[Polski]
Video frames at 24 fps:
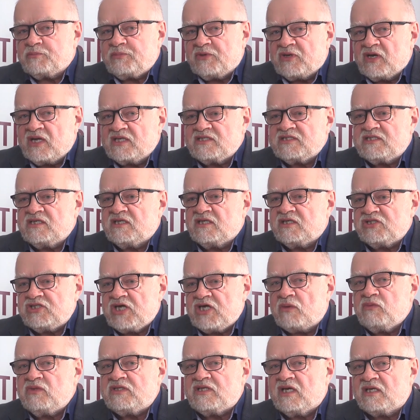korporacje
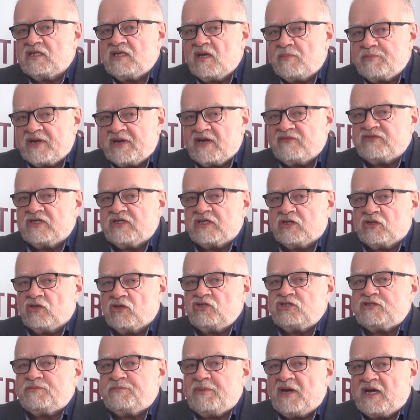chciały tak naprawdę
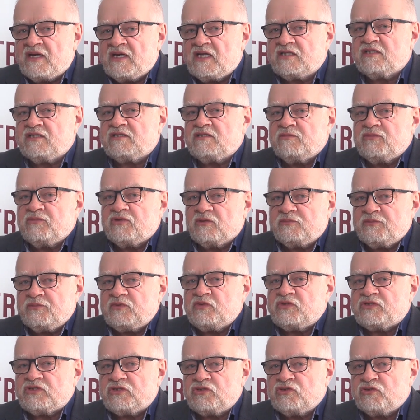chronić planetę, to by
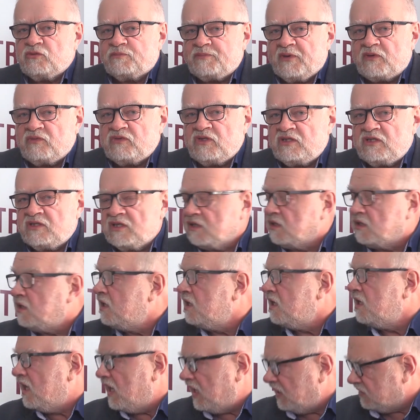robiły coś zupełnie innego.
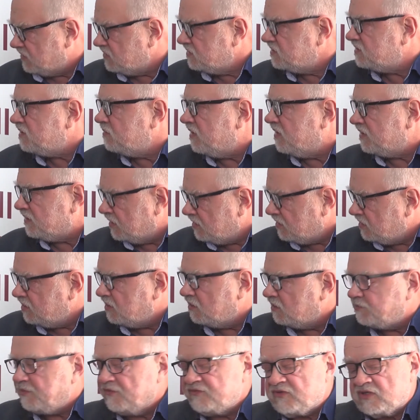Ale to jest temat na
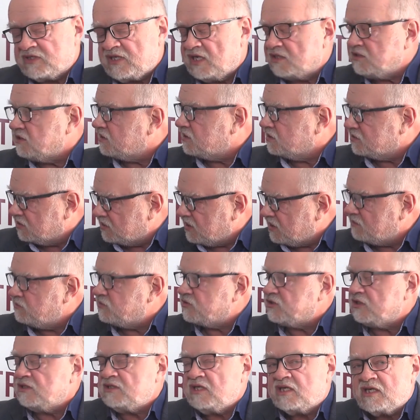inne opowiadanie, także
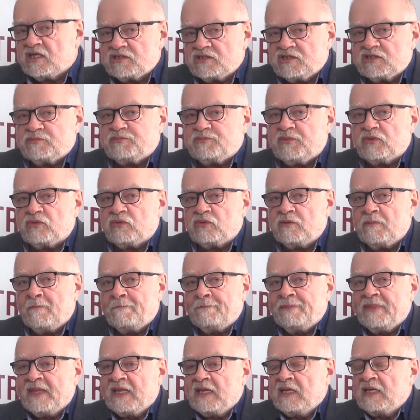dajmy sobie na razie spokój.
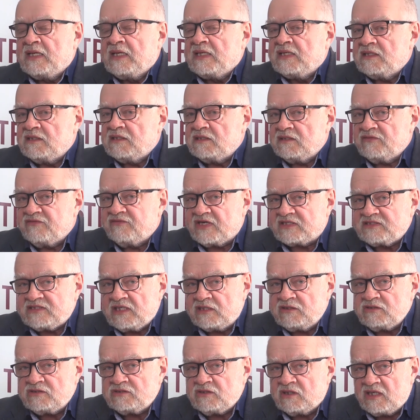
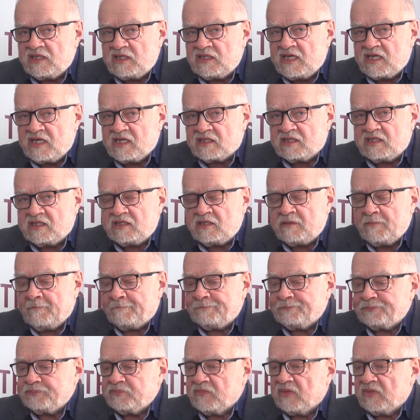Wracając do energii.